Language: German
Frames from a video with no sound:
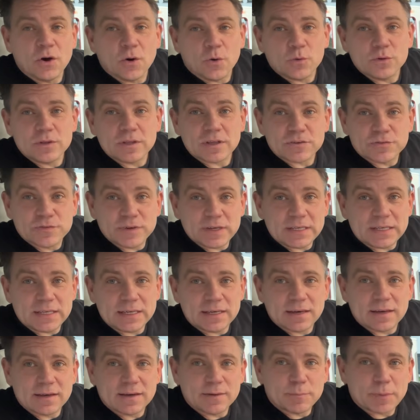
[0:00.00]
Und das
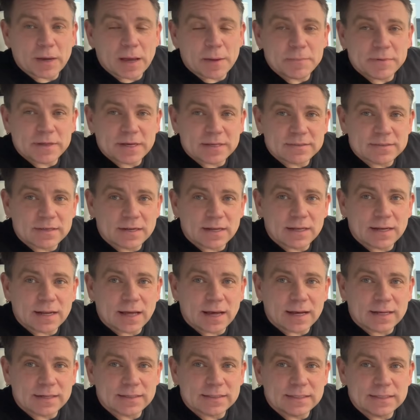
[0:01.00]
Wichtige beim
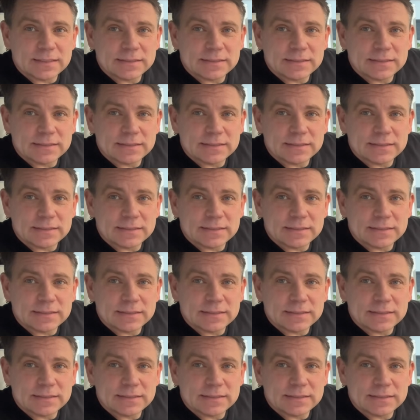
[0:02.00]
Tesla-Laden